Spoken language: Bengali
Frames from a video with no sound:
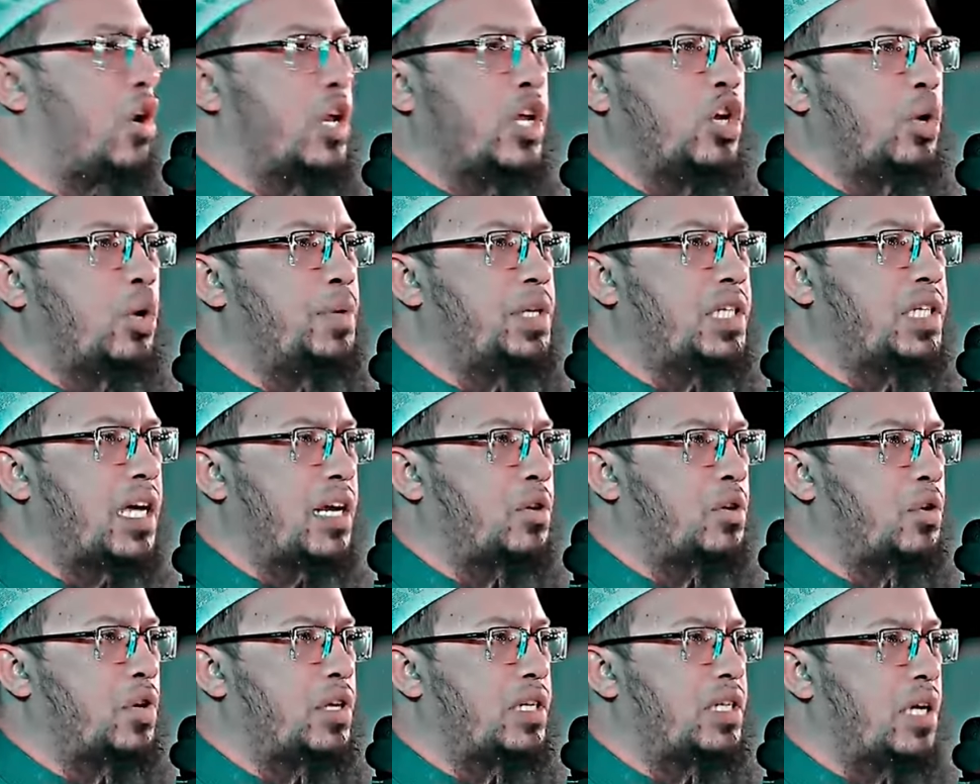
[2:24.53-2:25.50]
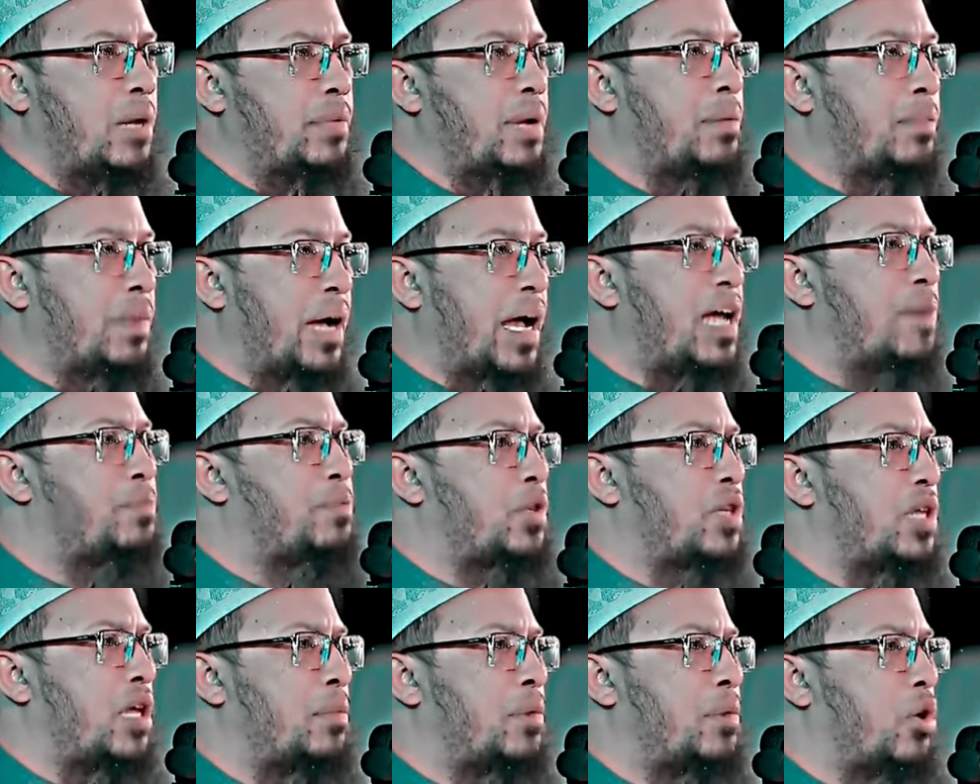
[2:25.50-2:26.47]
অনেক অবিচার করেছি আমার মায়ের
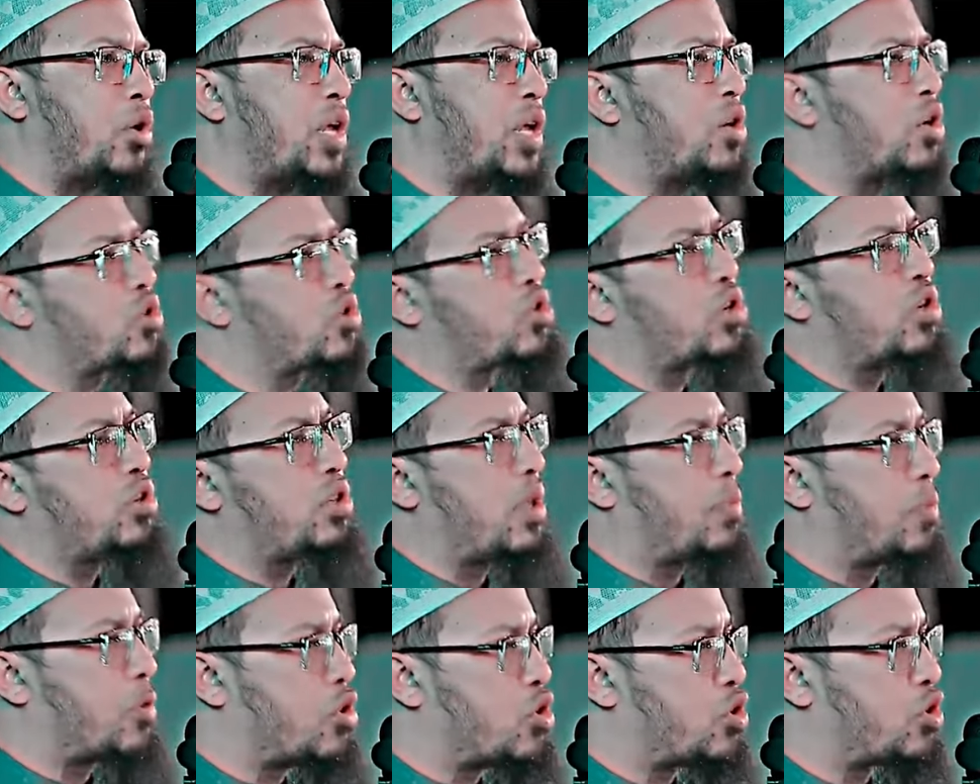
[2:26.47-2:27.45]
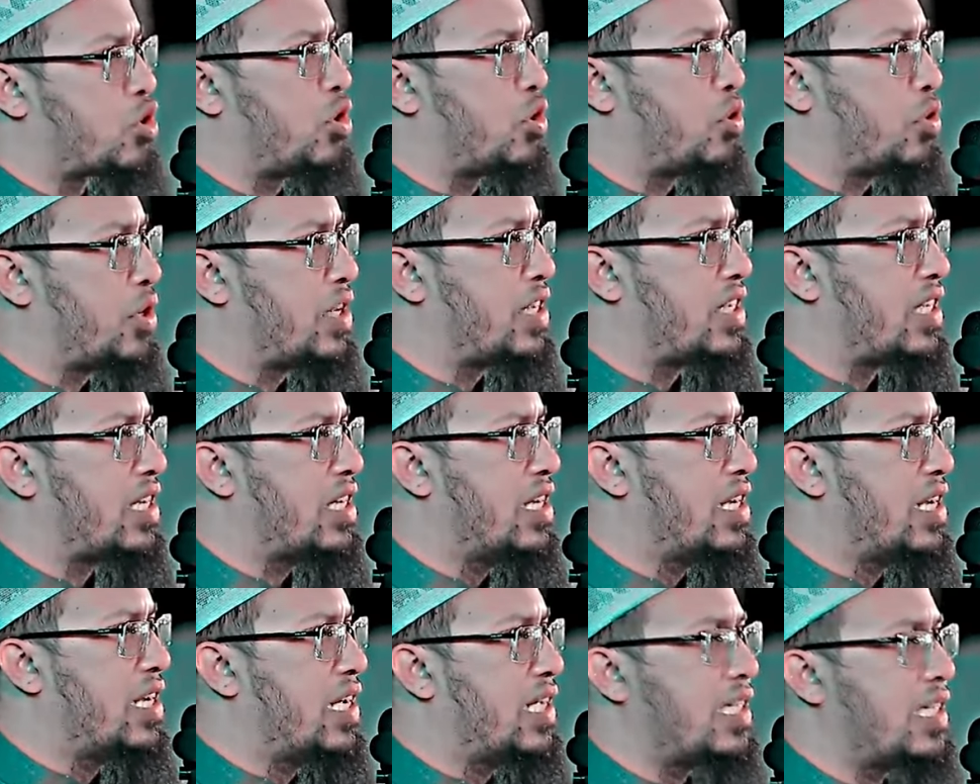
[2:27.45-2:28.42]
প্রতি আমি অনেক অশ্রদ্ধা প্রদর্শন করেছি
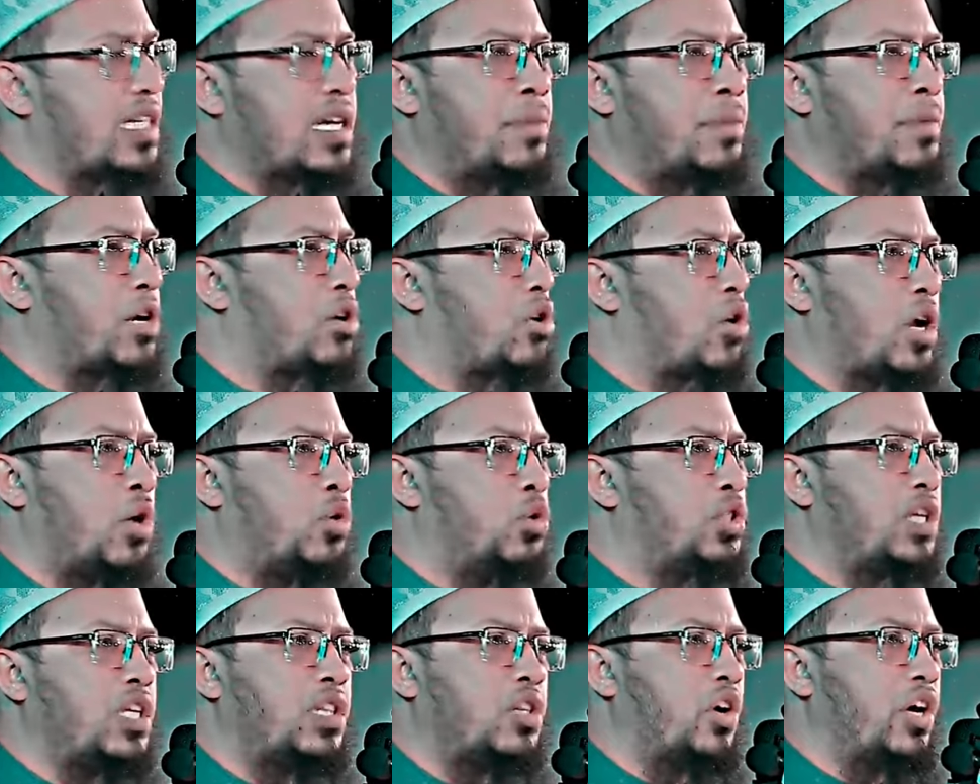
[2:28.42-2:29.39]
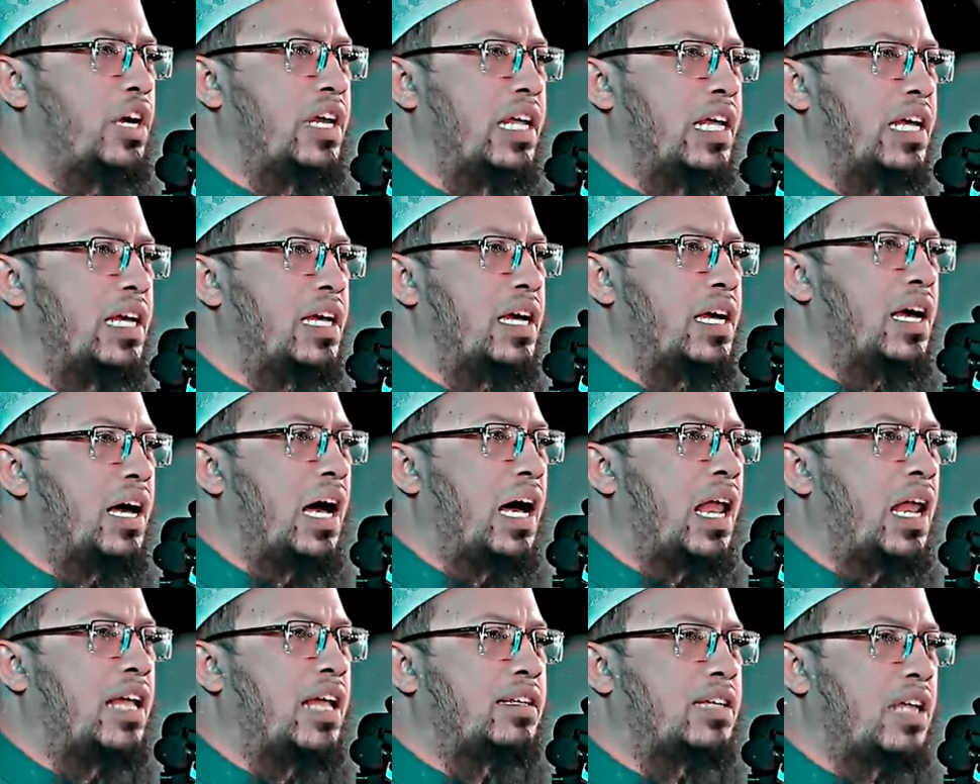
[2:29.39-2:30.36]
যেটা আমার করা উচিত হয়নি
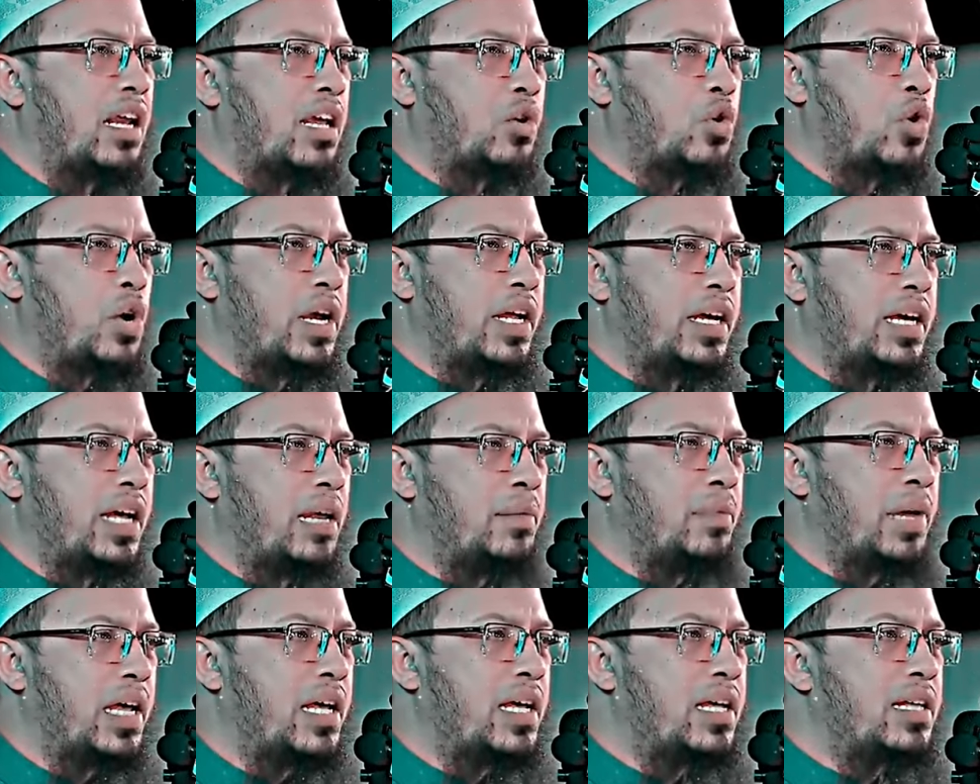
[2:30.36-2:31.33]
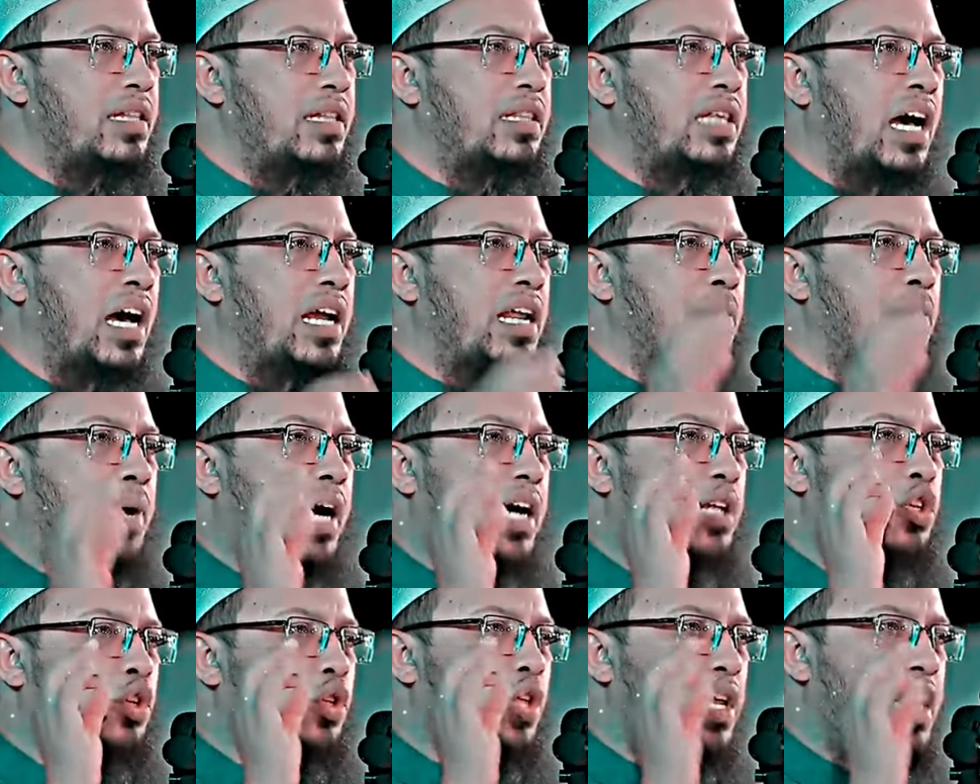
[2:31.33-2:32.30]
আল্লাহ তালা কোরআনে করিমে তার
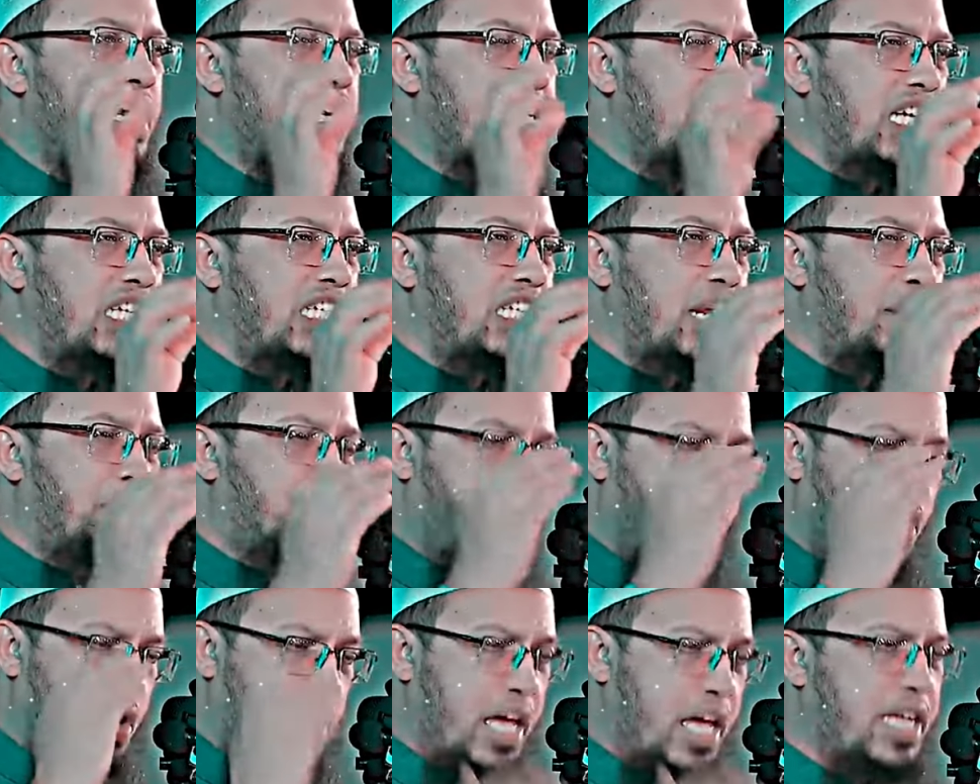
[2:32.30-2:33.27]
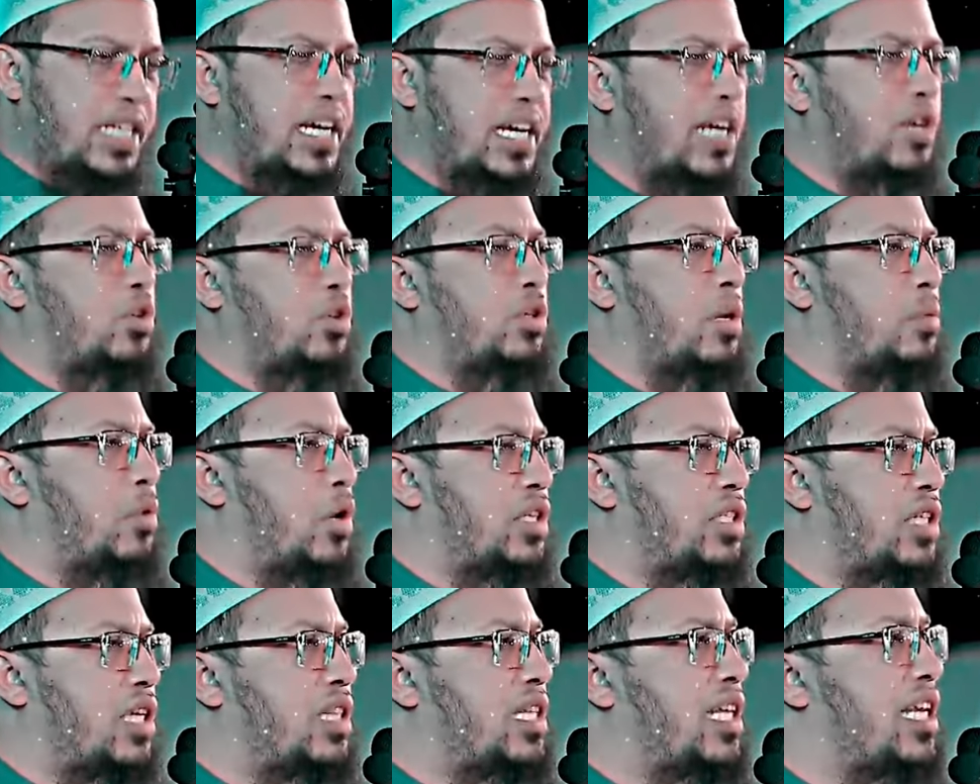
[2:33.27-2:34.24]
ইবাদতের নির্দেশের পরেই যার কথা
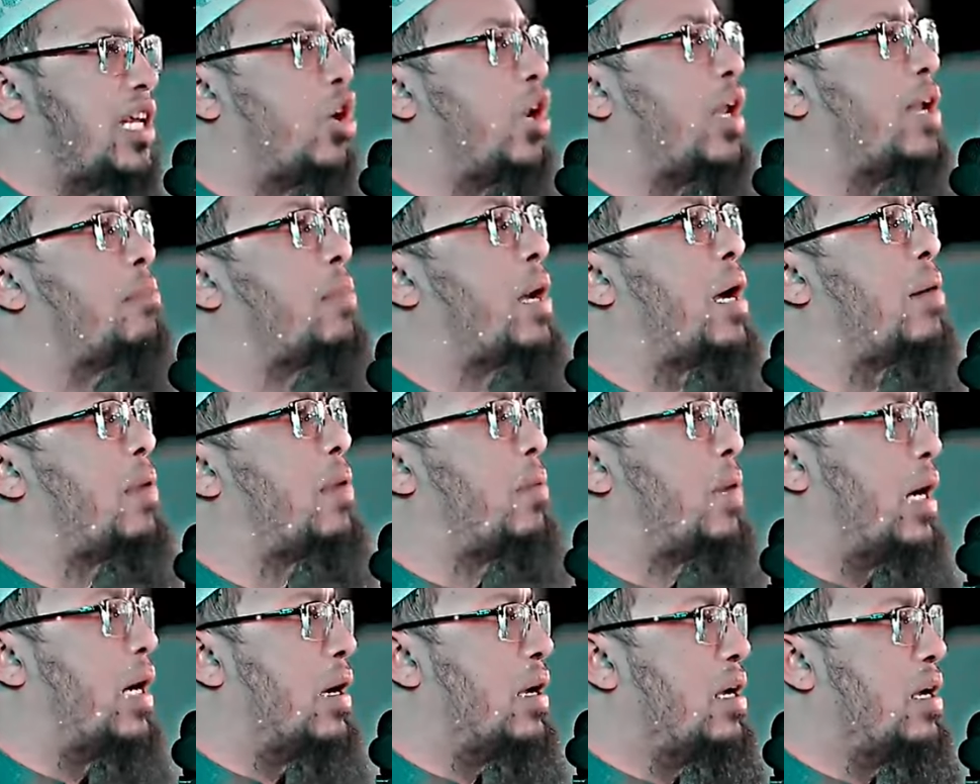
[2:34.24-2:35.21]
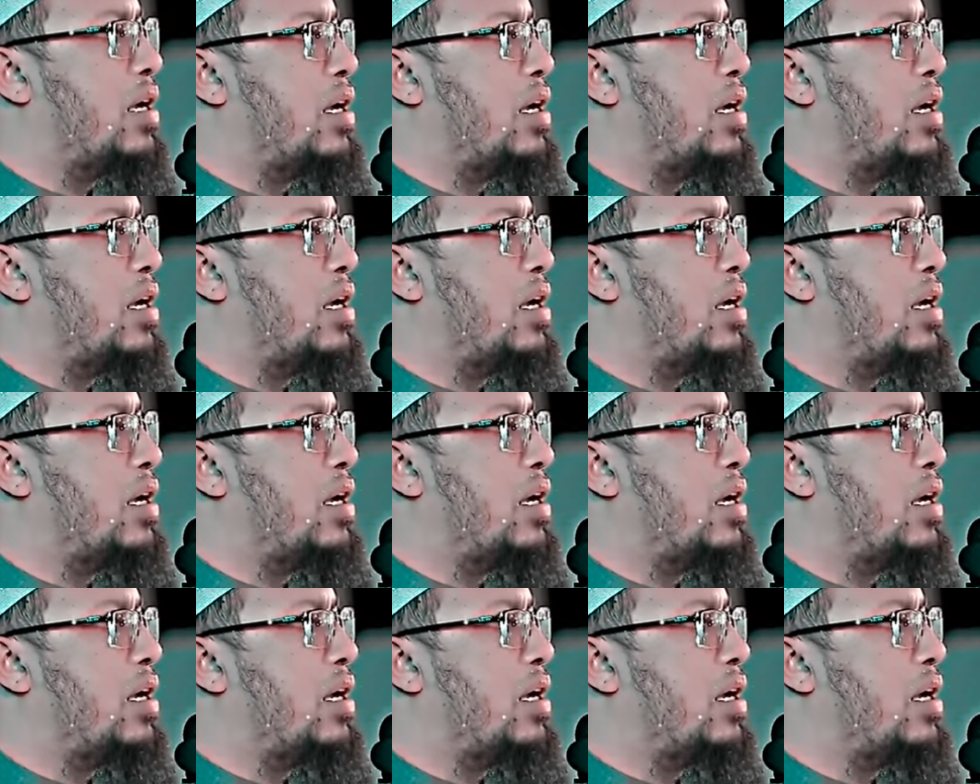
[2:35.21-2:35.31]
বলেছেন তিনি হলেন মা বাবা